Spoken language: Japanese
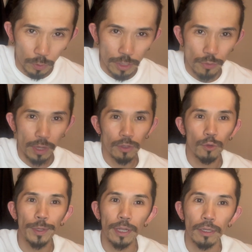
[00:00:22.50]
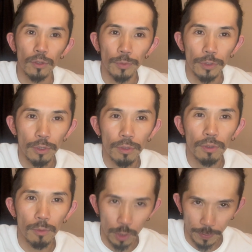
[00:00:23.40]
にちは梅田信之と
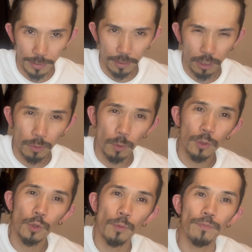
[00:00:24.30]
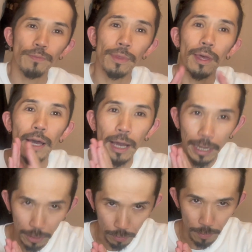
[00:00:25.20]
申しますいつもご視聴あ
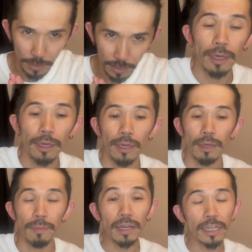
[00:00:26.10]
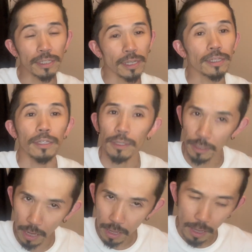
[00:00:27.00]
りがとうございます、えー、満月だったんです
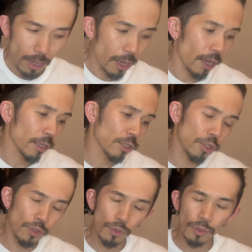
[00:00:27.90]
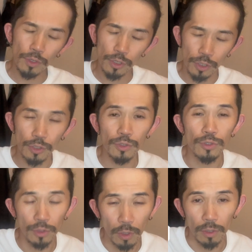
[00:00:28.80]
ね、えー、中
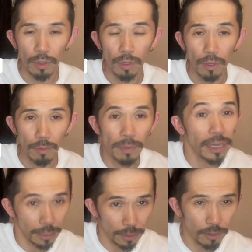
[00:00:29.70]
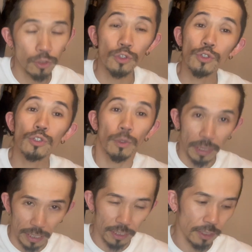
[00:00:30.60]
秋の名月中秋の
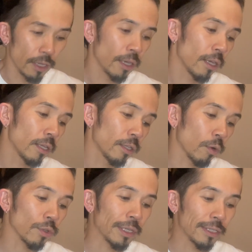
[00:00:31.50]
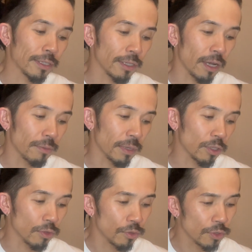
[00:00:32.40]
名月ってことなんですが、まあ、
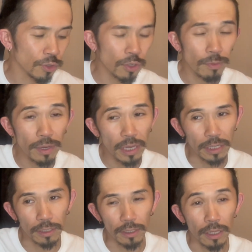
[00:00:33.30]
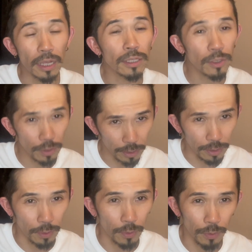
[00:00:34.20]
中秋の名月って何ぞやっ
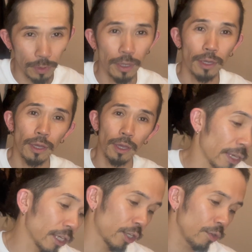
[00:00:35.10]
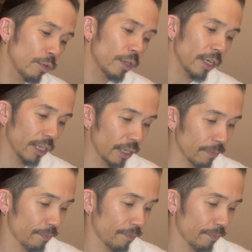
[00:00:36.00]
ていうことで、え旧暦